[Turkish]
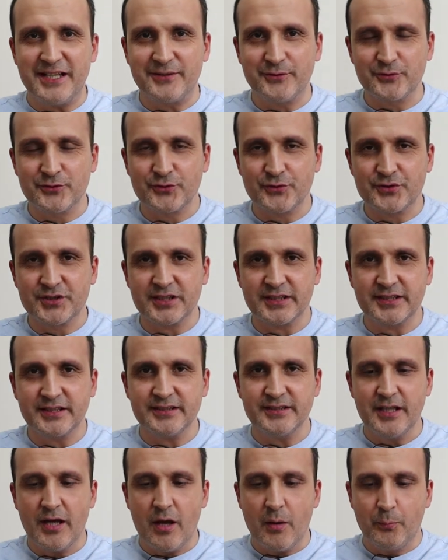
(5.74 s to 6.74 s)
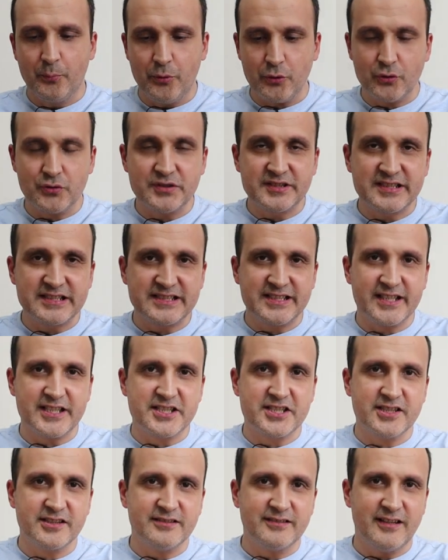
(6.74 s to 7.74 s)
Ben Özgür Çetin. Bugün sizler
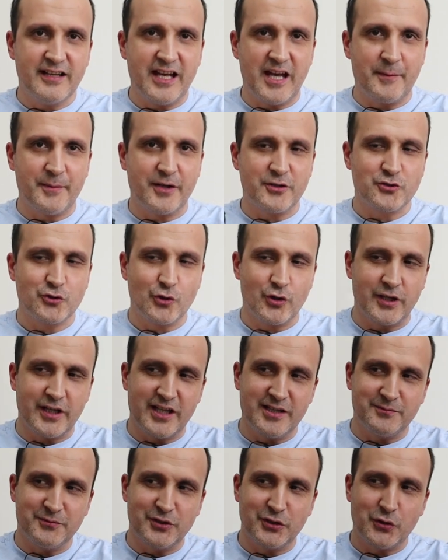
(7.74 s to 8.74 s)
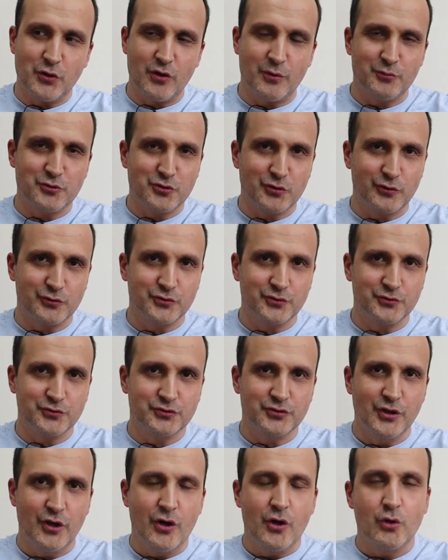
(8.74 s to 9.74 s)
için hemen şöyle elimde görmüş
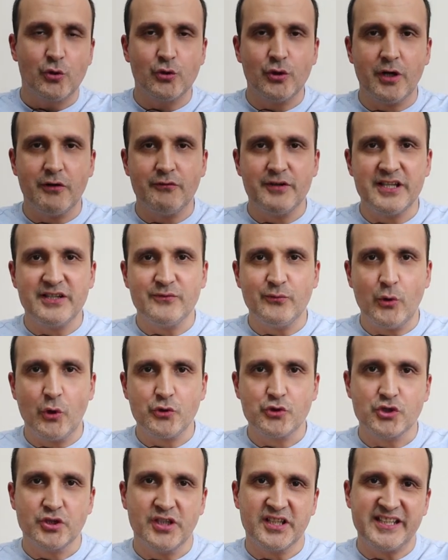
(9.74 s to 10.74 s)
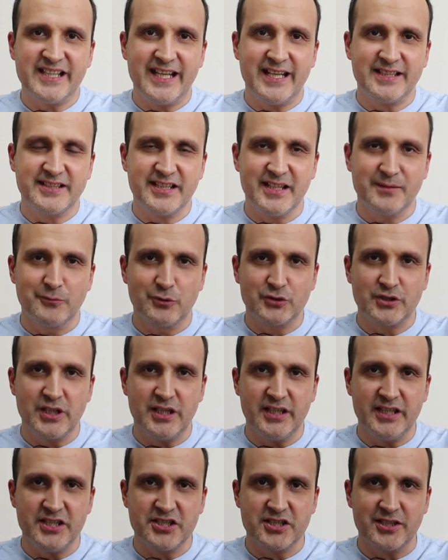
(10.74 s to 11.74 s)
olduğunuz Huawei Watch GT
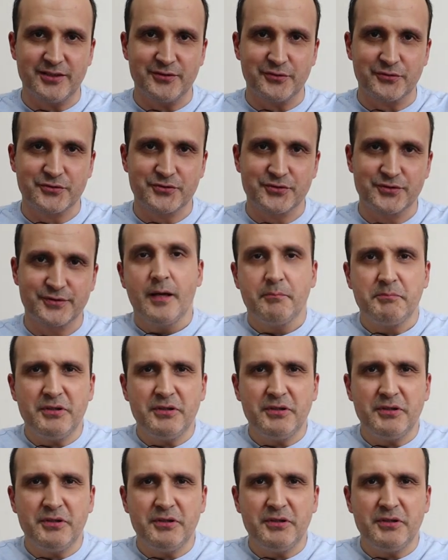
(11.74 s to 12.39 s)
modelini inceliyoruz.